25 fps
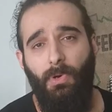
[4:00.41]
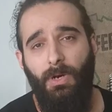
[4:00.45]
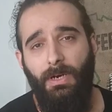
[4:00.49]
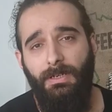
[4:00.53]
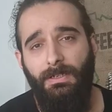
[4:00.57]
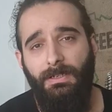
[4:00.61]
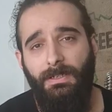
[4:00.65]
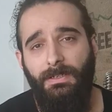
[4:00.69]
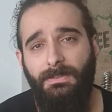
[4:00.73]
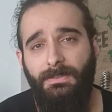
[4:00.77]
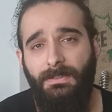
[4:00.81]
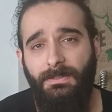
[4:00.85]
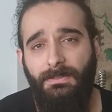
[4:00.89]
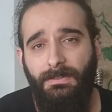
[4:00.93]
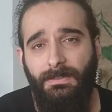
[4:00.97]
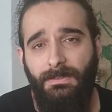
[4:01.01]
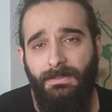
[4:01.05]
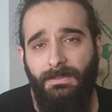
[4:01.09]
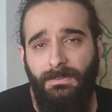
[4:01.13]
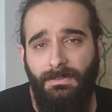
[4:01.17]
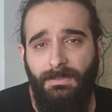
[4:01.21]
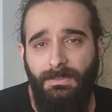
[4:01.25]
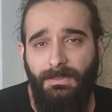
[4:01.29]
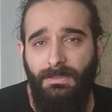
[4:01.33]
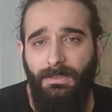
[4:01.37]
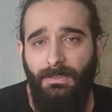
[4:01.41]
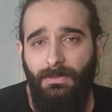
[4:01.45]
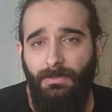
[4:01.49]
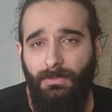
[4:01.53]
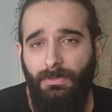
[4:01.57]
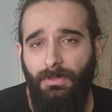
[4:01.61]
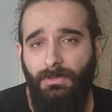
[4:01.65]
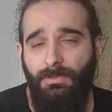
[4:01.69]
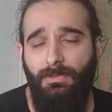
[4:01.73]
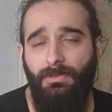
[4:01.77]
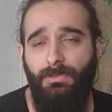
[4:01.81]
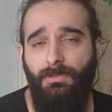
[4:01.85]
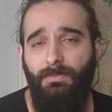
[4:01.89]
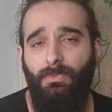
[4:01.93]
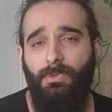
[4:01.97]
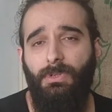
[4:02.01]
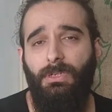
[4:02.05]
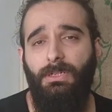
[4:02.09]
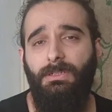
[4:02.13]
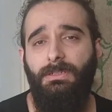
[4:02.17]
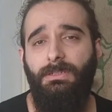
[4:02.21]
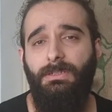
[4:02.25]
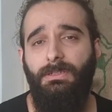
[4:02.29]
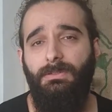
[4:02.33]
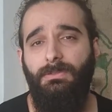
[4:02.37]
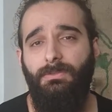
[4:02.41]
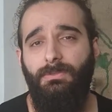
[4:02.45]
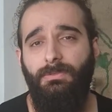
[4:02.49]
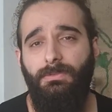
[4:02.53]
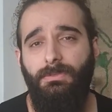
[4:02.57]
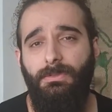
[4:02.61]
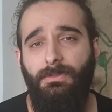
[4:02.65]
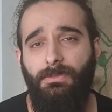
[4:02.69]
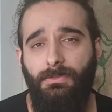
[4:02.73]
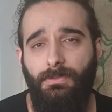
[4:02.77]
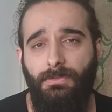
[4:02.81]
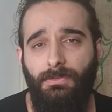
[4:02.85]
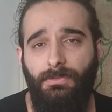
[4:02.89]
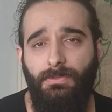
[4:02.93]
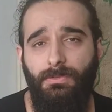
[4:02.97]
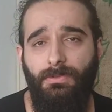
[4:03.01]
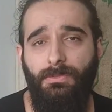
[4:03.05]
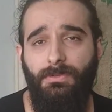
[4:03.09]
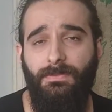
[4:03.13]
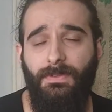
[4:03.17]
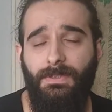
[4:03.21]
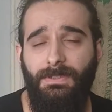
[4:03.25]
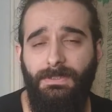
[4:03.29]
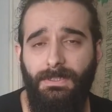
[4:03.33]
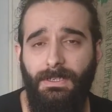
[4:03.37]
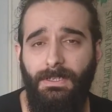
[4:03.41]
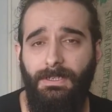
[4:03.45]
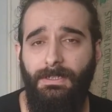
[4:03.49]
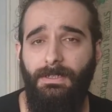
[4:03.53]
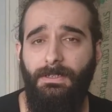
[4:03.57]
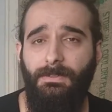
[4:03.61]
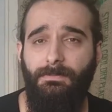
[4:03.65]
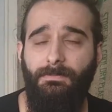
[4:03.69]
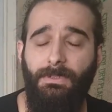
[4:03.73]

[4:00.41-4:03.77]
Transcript: buhar kazanı ısıya ulaşıyor, buharı kullanıyorsunuz vesaire.